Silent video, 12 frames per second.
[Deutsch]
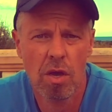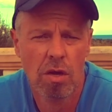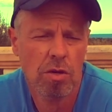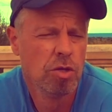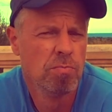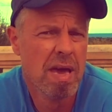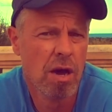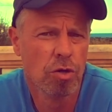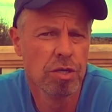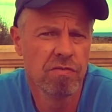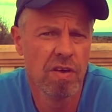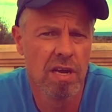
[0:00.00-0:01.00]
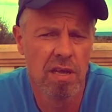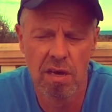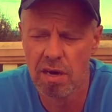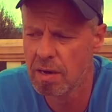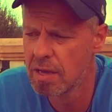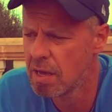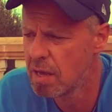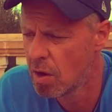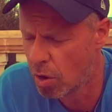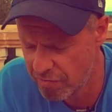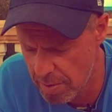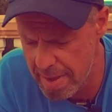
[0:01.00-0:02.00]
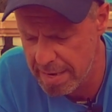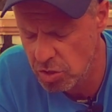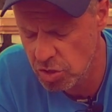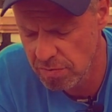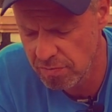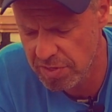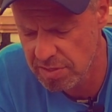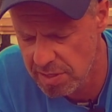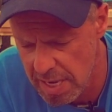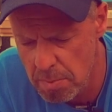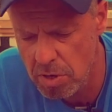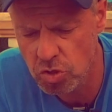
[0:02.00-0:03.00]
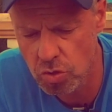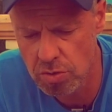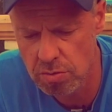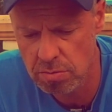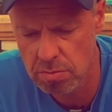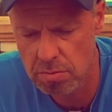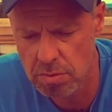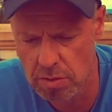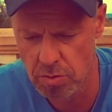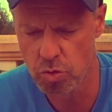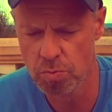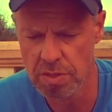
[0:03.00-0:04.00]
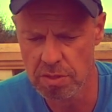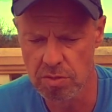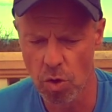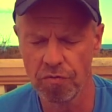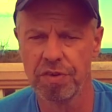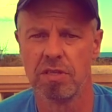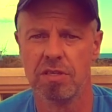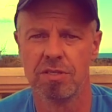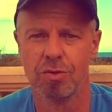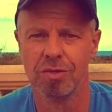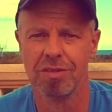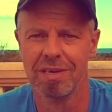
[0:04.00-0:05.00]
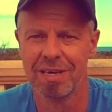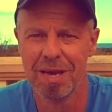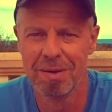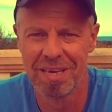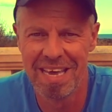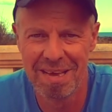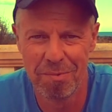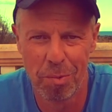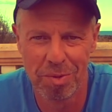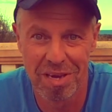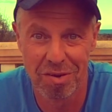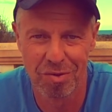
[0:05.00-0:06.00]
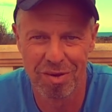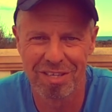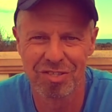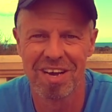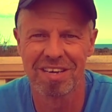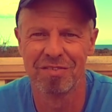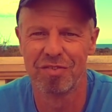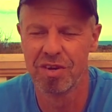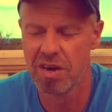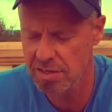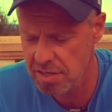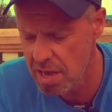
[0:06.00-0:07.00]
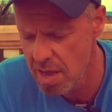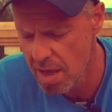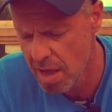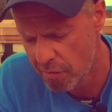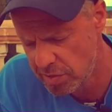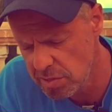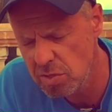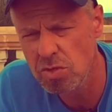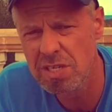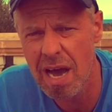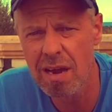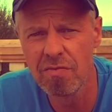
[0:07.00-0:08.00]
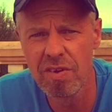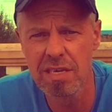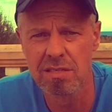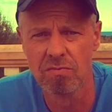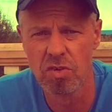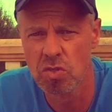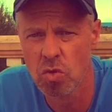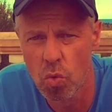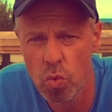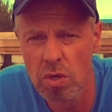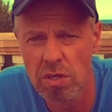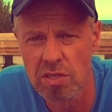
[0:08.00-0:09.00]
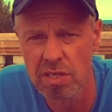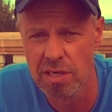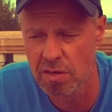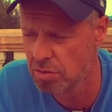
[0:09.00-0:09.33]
Nicht mehr und nicht weniger. Und wir Menschen, wir sind immer schon, also zumindest hoffe ich das und äh, gehe momentan auch noch ganz stark davon aus, wir sind soziale Wesen, wir sind Rudeltiere